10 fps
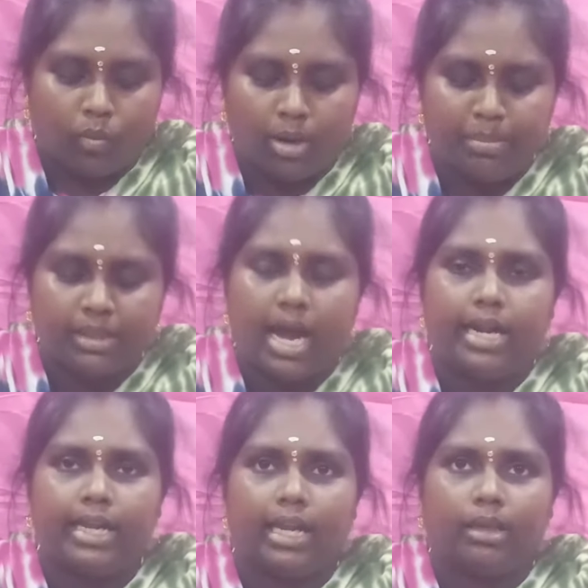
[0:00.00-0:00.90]
ஒன்பது
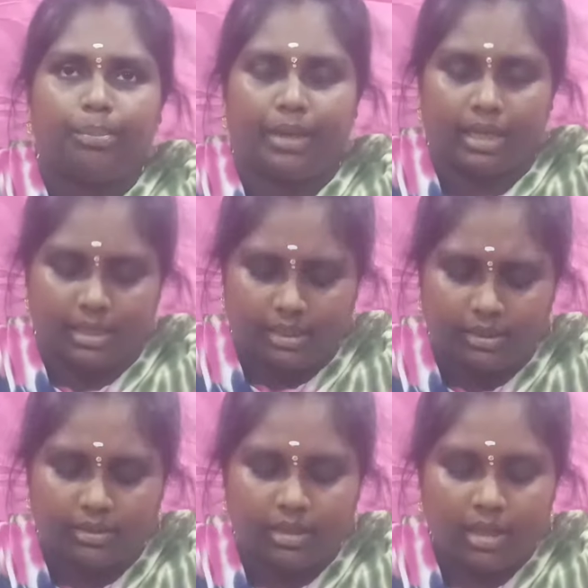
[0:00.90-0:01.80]
ஆண்டுகளுக்கு பிறகு
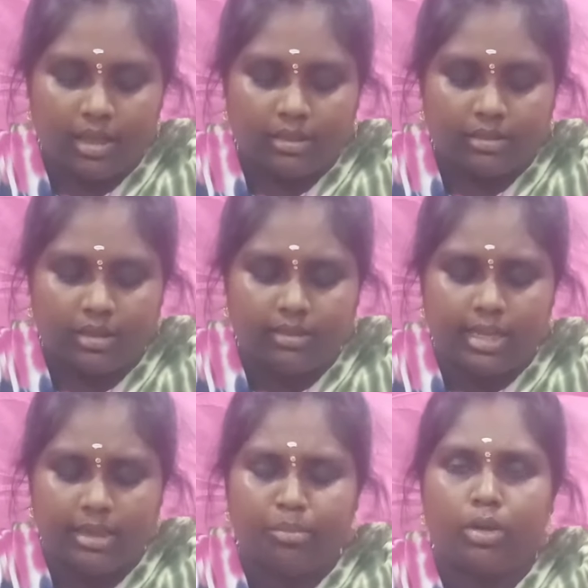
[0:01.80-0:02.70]

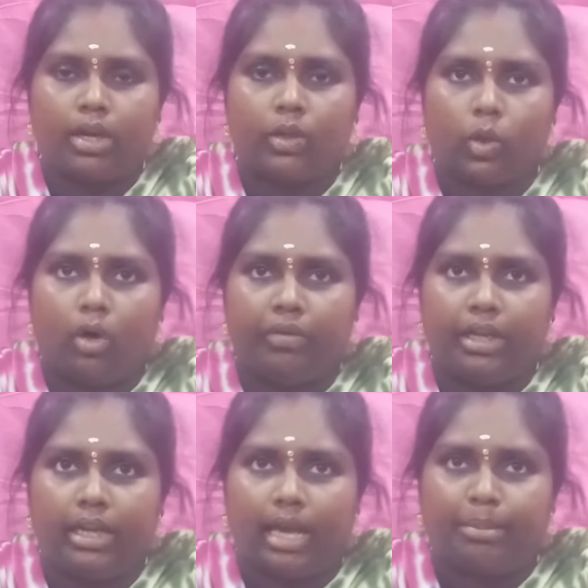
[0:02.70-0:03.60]
திருத்தணி முருகன்
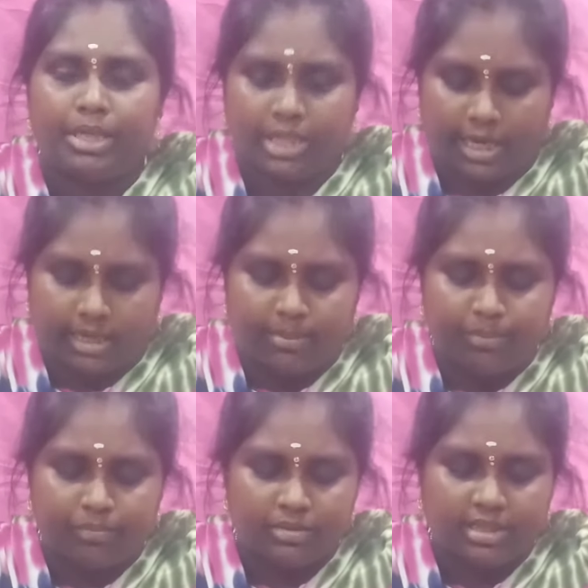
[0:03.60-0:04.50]
கோவிலில் அபிஷேகம்
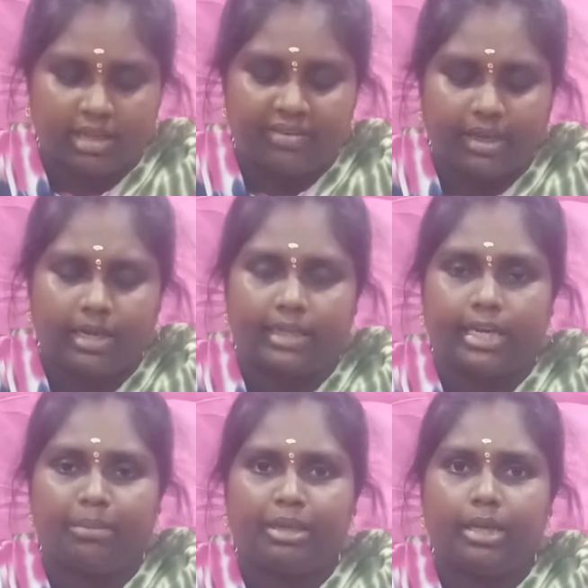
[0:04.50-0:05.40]
சேவை
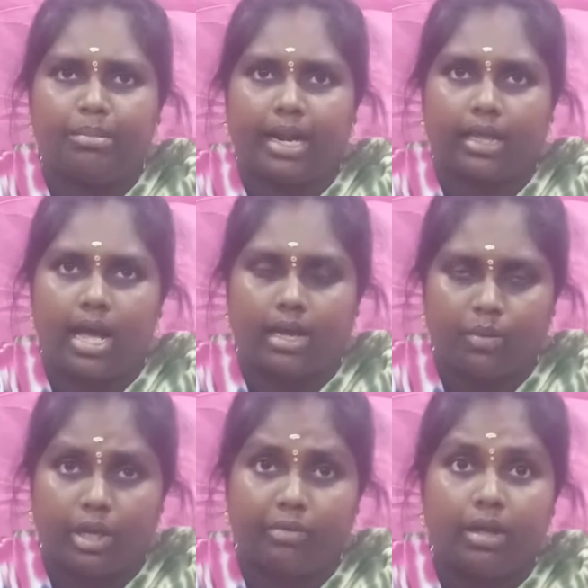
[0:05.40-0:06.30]
கட்டணம் இரு மடங்காக
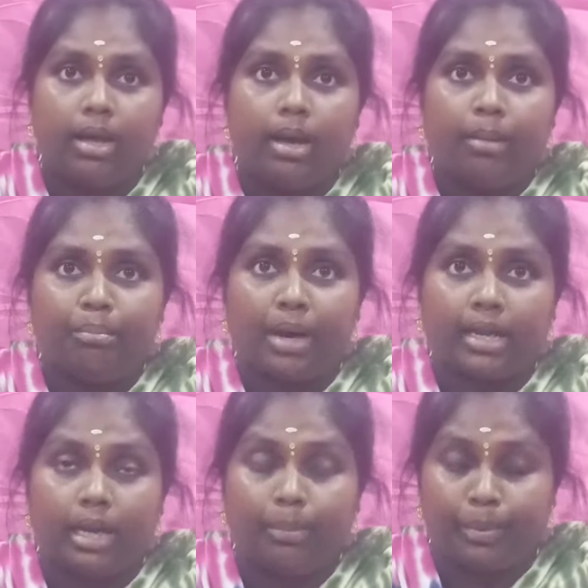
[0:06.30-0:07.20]
உயர்வு
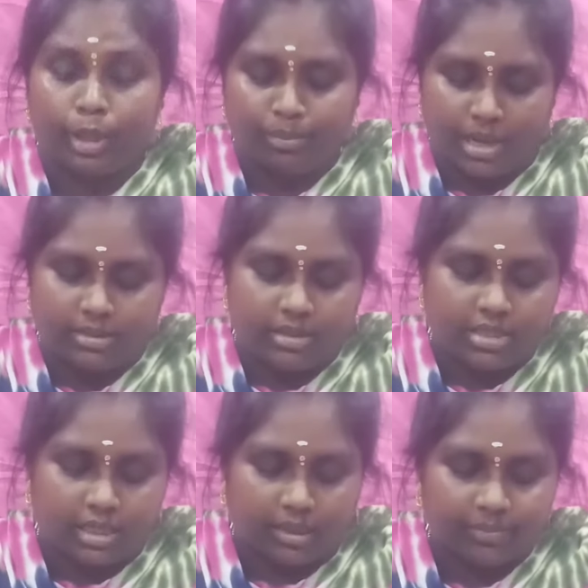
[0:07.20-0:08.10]
மக்கள் பெரும்
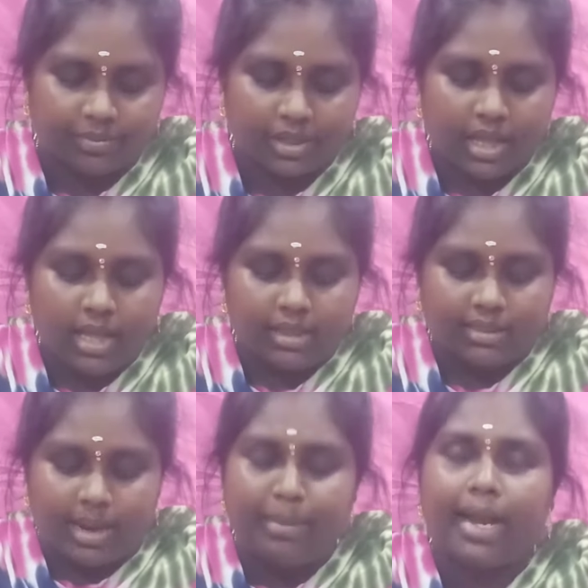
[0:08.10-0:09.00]
அதிர்ச்சி
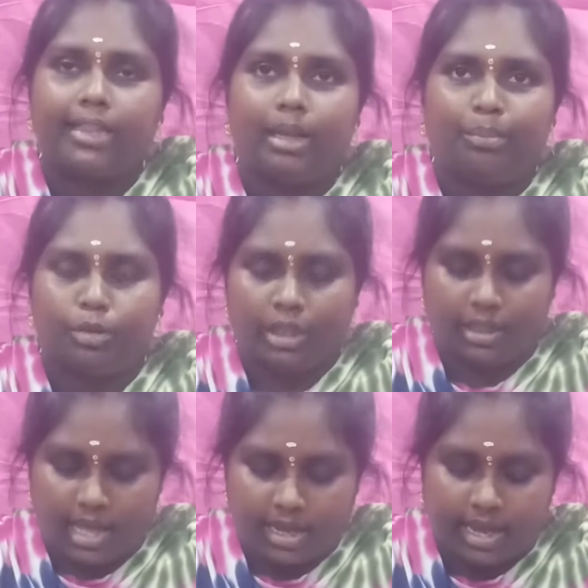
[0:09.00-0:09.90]
தமிழகத்தில்
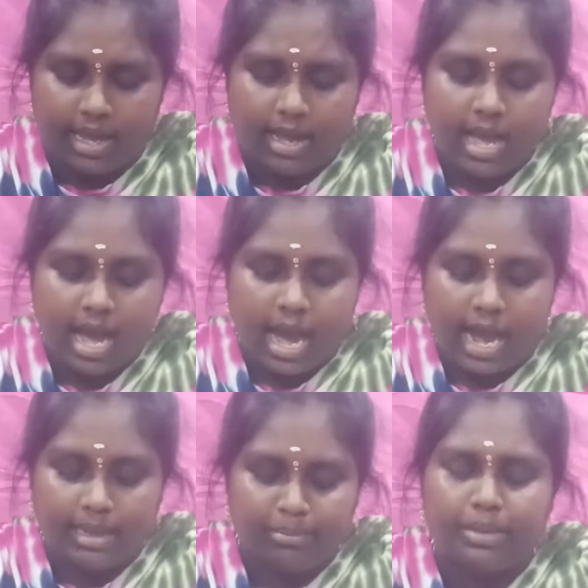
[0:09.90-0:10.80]
புதியதாக
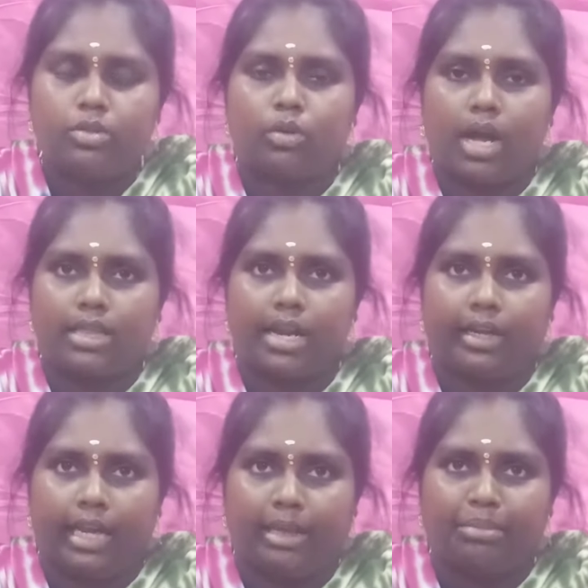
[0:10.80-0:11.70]
ஐம்பது சுகாதார
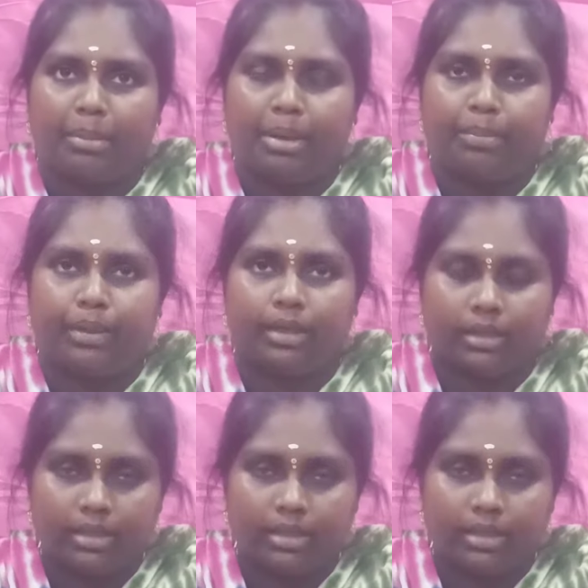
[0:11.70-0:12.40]
நிலையம் அமைப்பு